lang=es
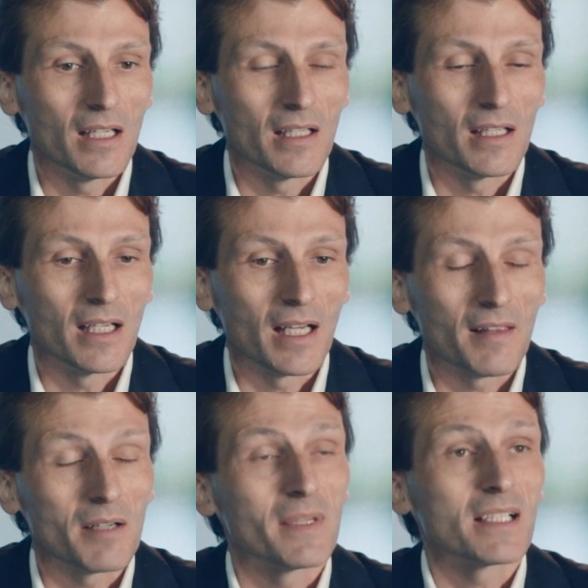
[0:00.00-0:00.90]
eh,
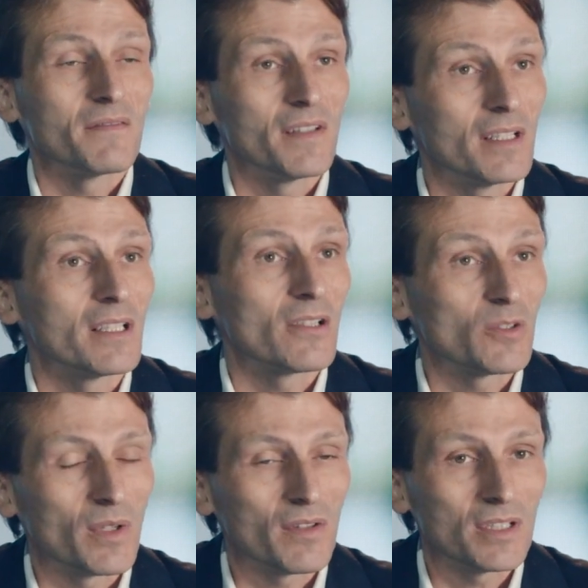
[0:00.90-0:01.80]
hacer más eficientes
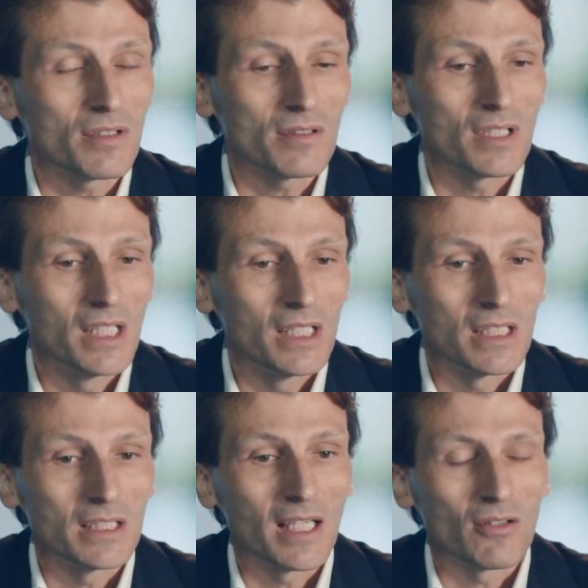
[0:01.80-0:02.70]
los procesos
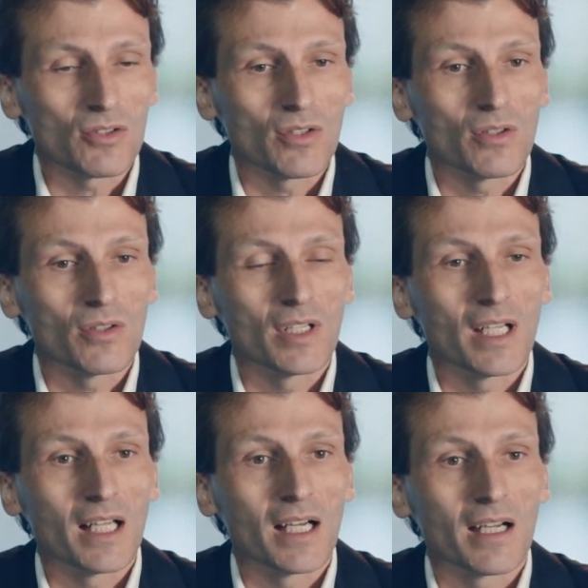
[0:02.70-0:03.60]
ya no solo
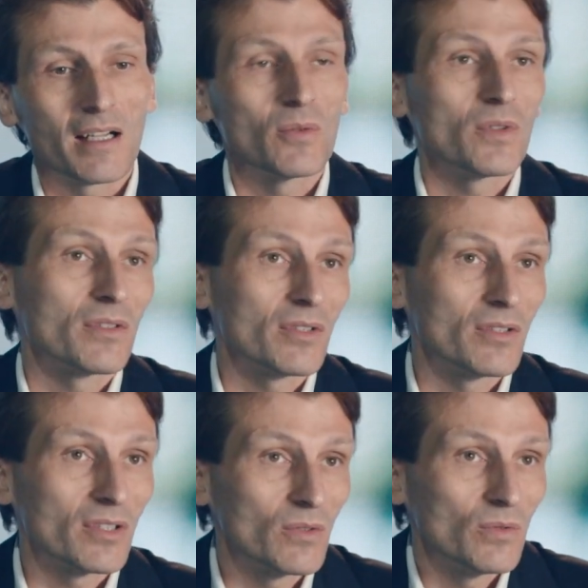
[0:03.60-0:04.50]
en la reducción de
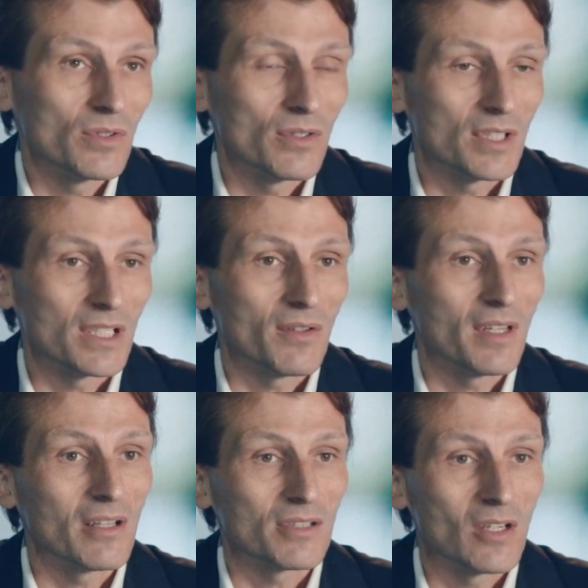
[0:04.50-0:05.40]
los recursos
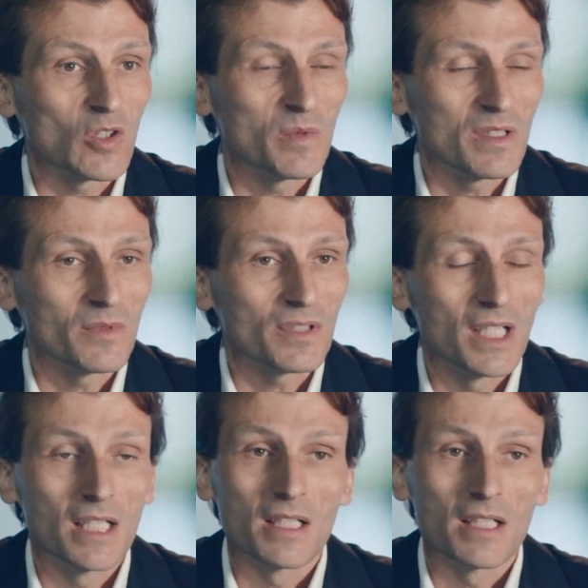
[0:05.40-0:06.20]
asociados a los mismos